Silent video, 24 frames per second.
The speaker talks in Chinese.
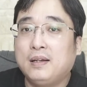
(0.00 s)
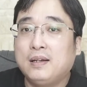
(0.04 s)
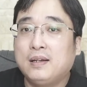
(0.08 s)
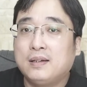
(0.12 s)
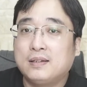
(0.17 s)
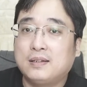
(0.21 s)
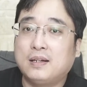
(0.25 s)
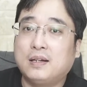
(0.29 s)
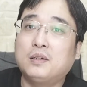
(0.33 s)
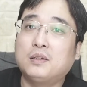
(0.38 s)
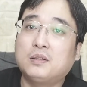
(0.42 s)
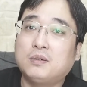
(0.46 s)

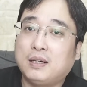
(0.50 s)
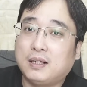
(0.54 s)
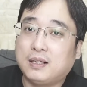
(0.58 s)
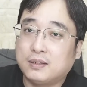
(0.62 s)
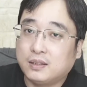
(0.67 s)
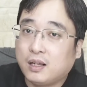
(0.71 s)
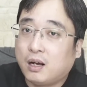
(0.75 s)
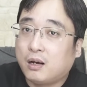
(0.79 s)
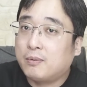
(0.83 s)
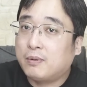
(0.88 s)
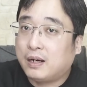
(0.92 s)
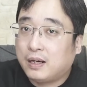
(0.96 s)
然后的话，
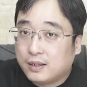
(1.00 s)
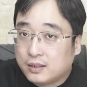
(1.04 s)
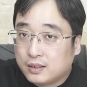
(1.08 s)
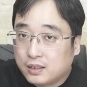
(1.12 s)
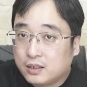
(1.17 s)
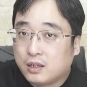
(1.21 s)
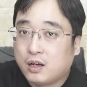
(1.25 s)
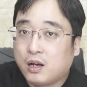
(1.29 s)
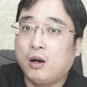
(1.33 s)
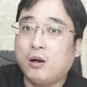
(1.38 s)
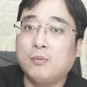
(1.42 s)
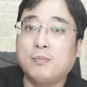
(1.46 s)
要不然你
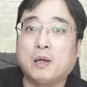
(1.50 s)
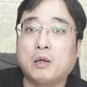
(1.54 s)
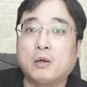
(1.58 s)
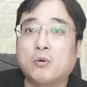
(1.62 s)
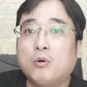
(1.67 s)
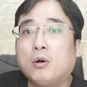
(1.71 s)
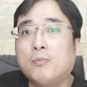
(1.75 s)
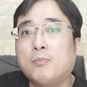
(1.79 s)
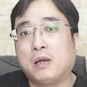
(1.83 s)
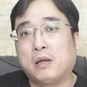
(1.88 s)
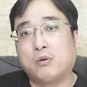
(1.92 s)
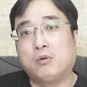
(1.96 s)
靠美国，
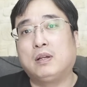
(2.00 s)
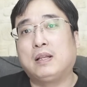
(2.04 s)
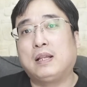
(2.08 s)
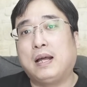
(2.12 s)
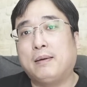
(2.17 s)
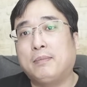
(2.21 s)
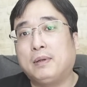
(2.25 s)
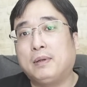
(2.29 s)
美国来不